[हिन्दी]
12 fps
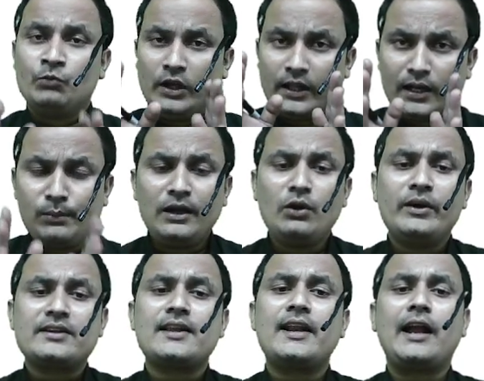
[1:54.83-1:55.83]

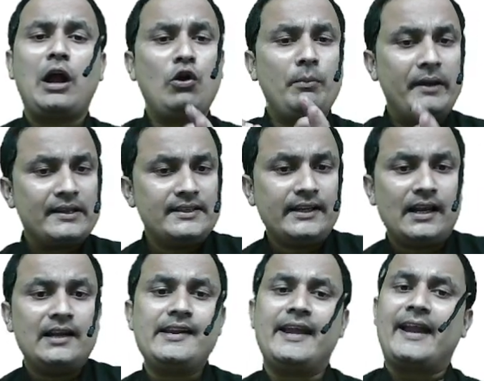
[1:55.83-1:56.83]
रिवेल्युएशन अकाउंट
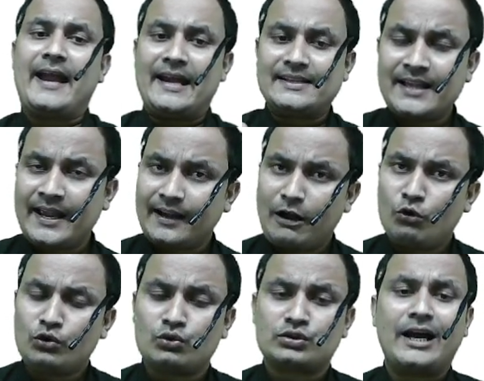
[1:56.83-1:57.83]
बेसिकली एक ऐसा
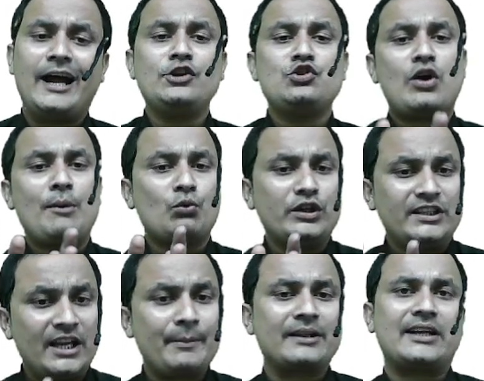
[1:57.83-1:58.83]
अकाउंट होता है जो हमको
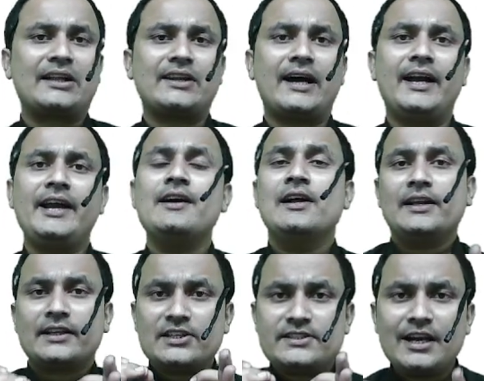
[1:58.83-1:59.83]
ये बताता है
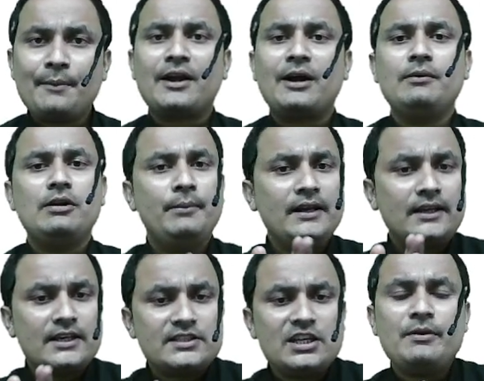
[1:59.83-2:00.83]
कि जब कभी भी
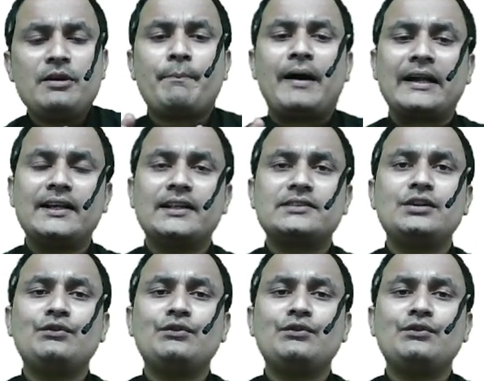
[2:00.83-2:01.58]
किसी भी पार्टनरशिप